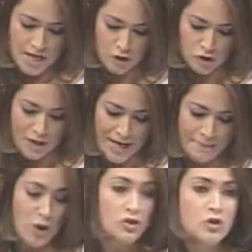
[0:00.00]
y los
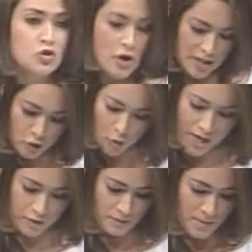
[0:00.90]
cambios de uso de
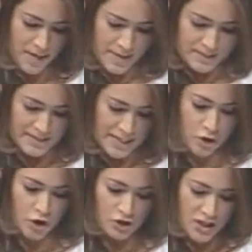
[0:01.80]
suelo,
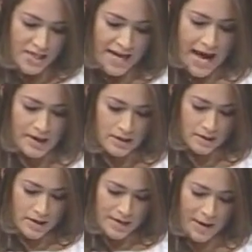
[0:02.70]
sin considerar
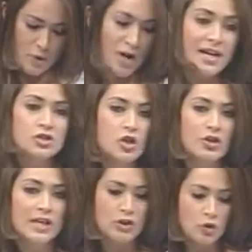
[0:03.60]
la
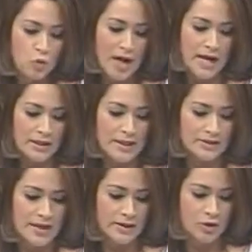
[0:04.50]
vocación natural
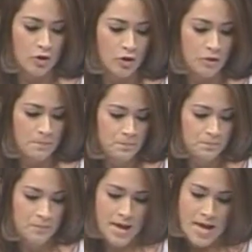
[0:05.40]
del territorio.
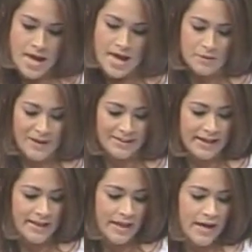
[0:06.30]
En
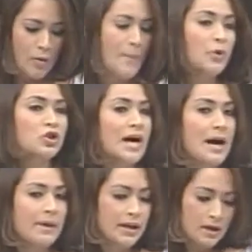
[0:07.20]
materia de agua
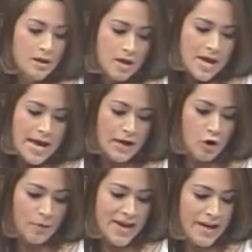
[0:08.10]
potable,
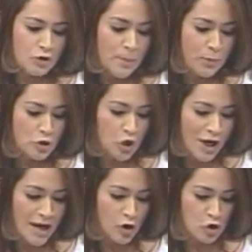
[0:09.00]
el gobierno
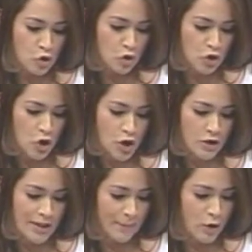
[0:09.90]
impulsó la
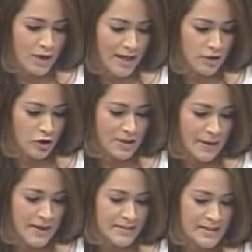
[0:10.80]
construcción de proyectos
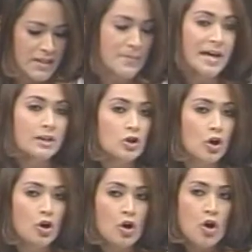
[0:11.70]
de
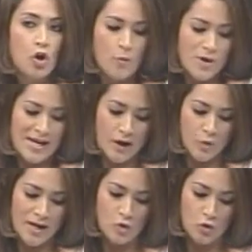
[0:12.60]
abastecimiento como el
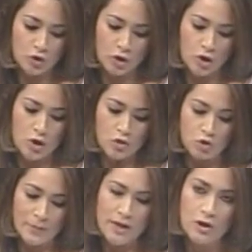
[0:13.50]
acueducto
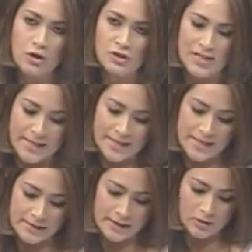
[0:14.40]
número 2 en
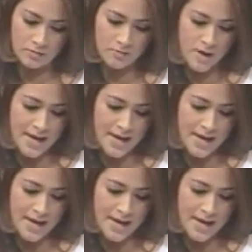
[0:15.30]
Querétaro,